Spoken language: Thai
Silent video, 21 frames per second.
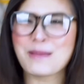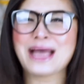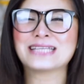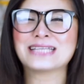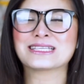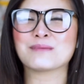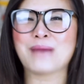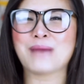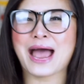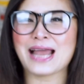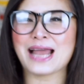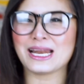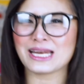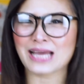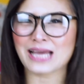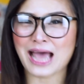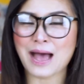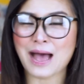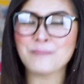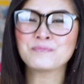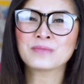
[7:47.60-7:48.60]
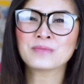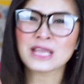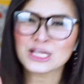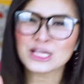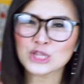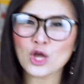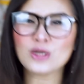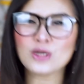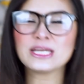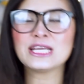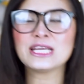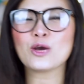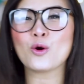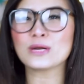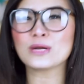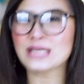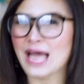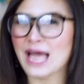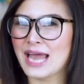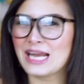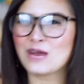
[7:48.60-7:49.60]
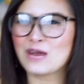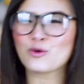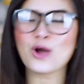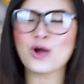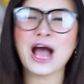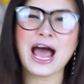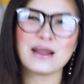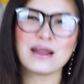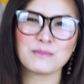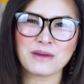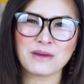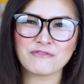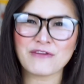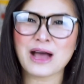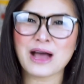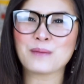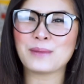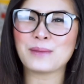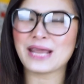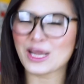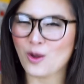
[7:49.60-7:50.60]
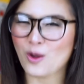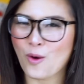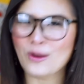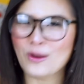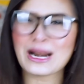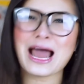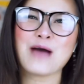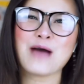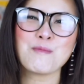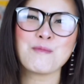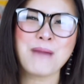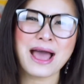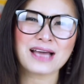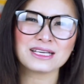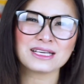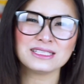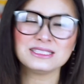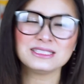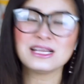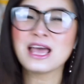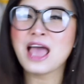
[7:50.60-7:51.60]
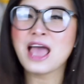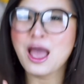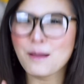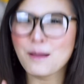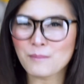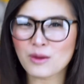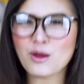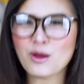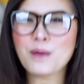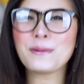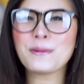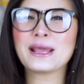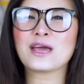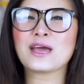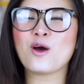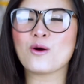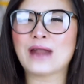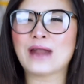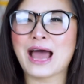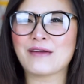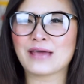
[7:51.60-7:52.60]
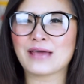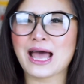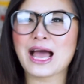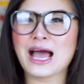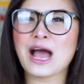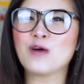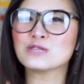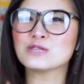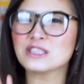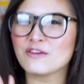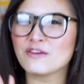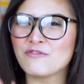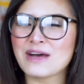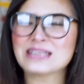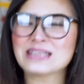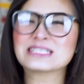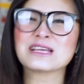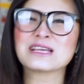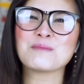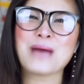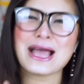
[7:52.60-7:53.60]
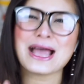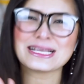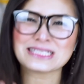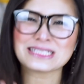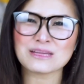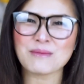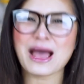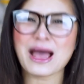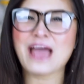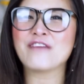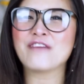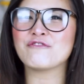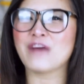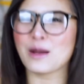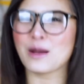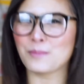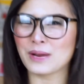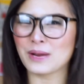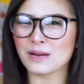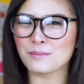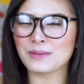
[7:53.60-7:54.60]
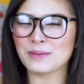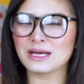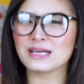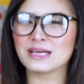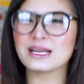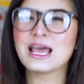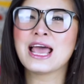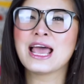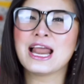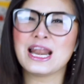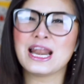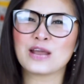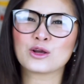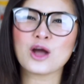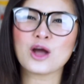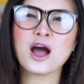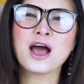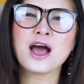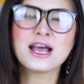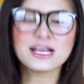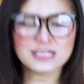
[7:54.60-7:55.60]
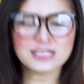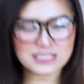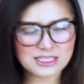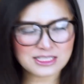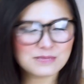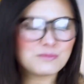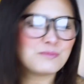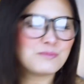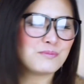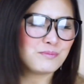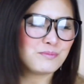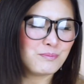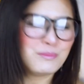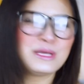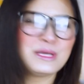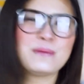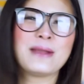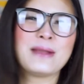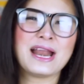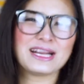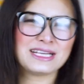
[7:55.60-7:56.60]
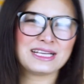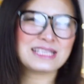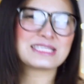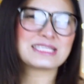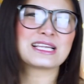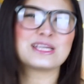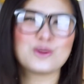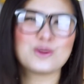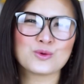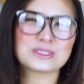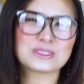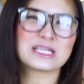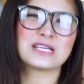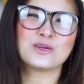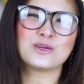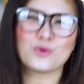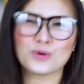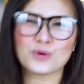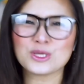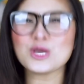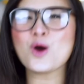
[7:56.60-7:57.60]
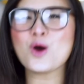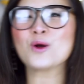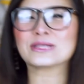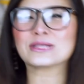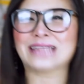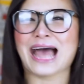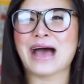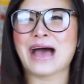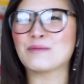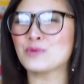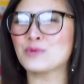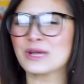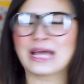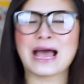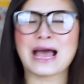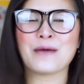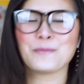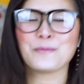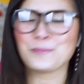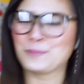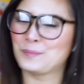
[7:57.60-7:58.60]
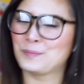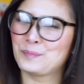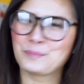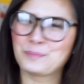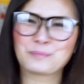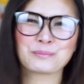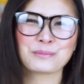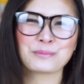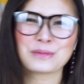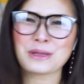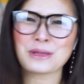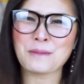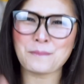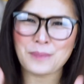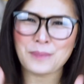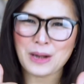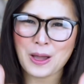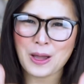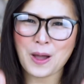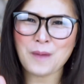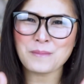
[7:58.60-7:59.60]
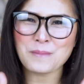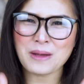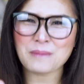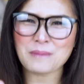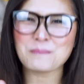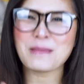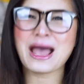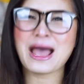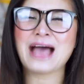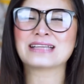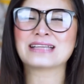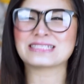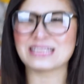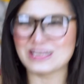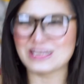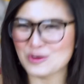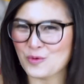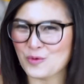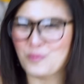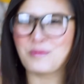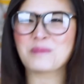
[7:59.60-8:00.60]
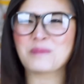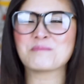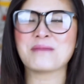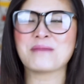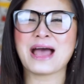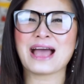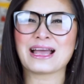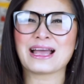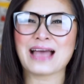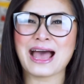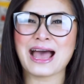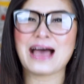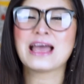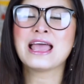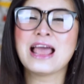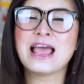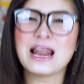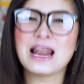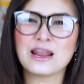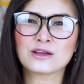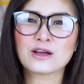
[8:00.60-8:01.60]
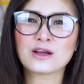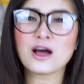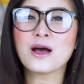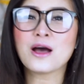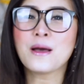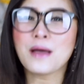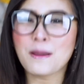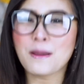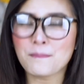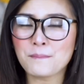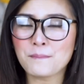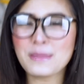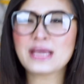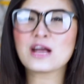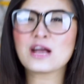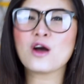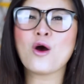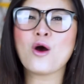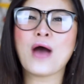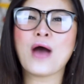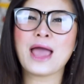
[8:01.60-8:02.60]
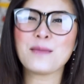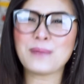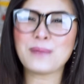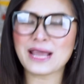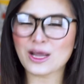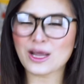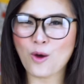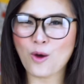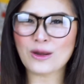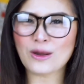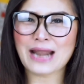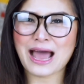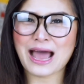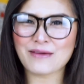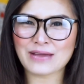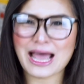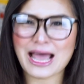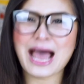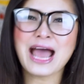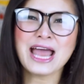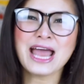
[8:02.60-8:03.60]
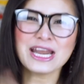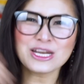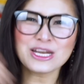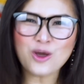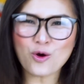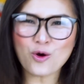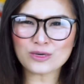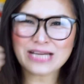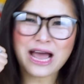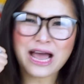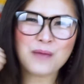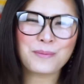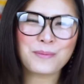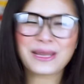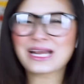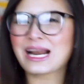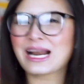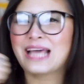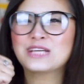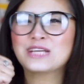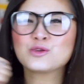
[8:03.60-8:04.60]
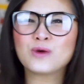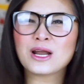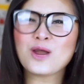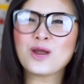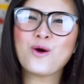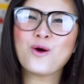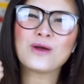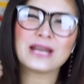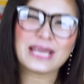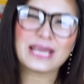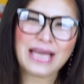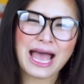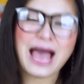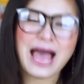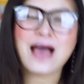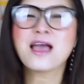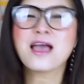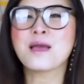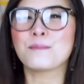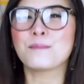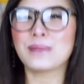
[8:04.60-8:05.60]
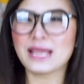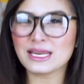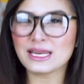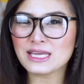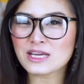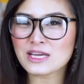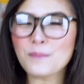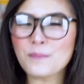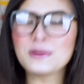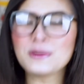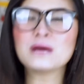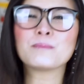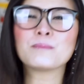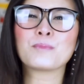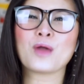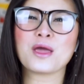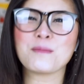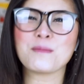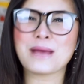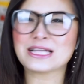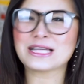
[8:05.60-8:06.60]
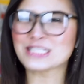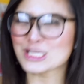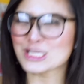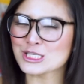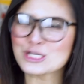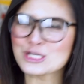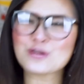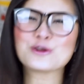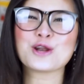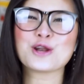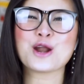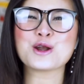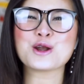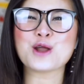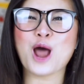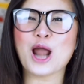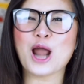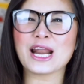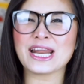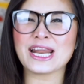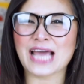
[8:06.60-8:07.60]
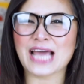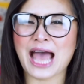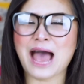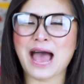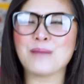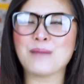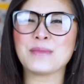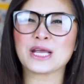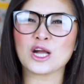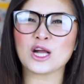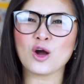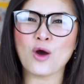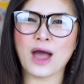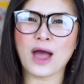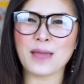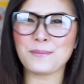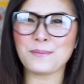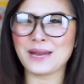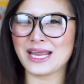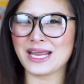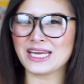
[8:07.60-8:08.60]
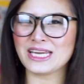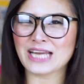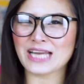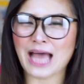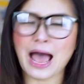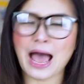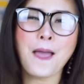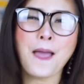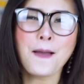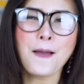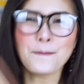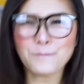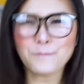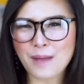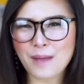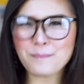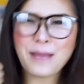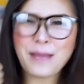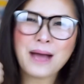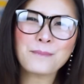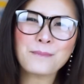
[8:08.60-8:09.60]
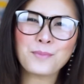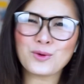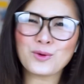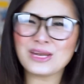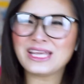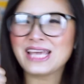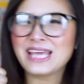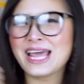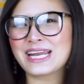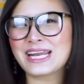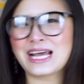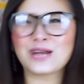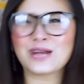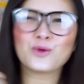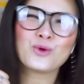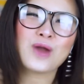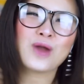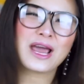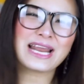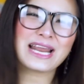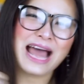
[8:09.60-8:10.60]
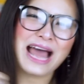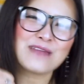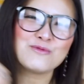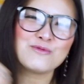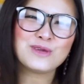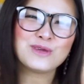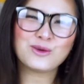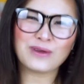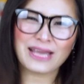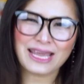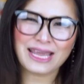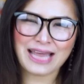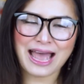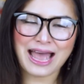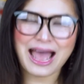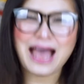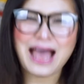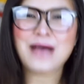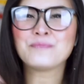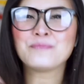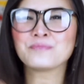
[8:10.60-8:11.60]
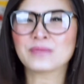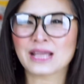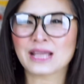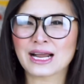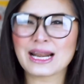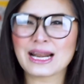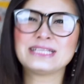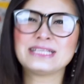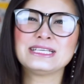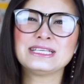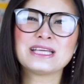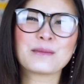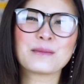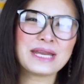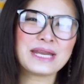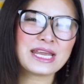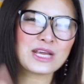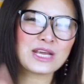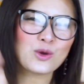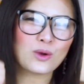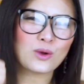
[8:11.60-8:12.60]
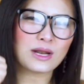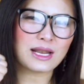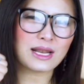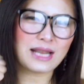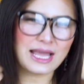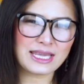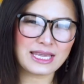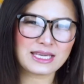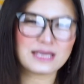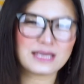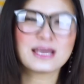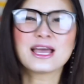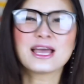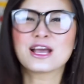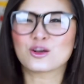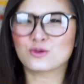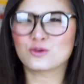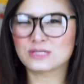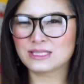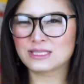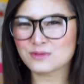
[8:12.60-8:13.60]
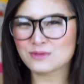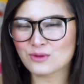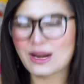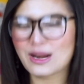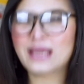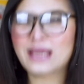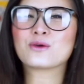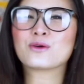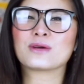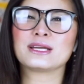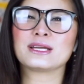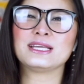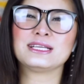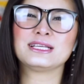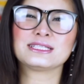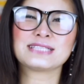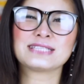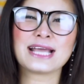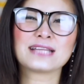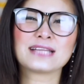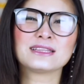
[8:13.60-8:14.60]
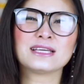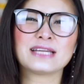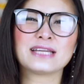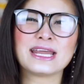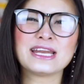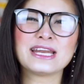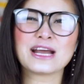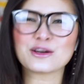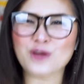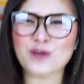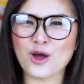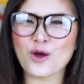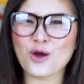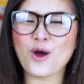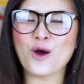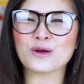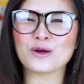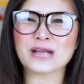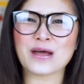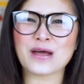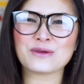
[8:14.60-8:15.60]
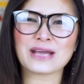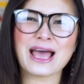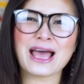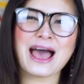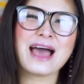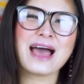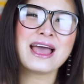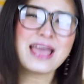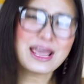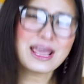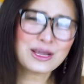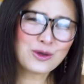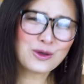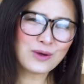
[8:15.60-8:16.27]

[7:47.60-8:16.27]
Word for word: สบายๆเลยนะคะตอนนี้คนไทยเราก็หันมาฟังเพลงของลาวมากขึ้นเพราะเพลงของลาวนะคะเขาจะฟังสบายๆฟังเพลินๆแล้วก็มีเพลงที่สนุกโยกตามด้วยค่ะเพลาะมากๆสนุกมากๆค่ะแล้วก็เมย์ก็ขอให้เพลงของเรานะคะโด่งดังไปไกลทั่วโลกเลยค่ะเพลงนี้ก็เพิ่งปล่อยมาสดร้อนๆเลยนะคะเมย์ก็ขอให้เพลงนี้นะคะปังๆปุริเย่ทะลุ100 ล้านวิวเลยค่ะใครที่ยังไม่ได้กดไลค์กด Subscribe กดกระดิ่งแจ้งเตือนให้นักร้องของเรานะคะก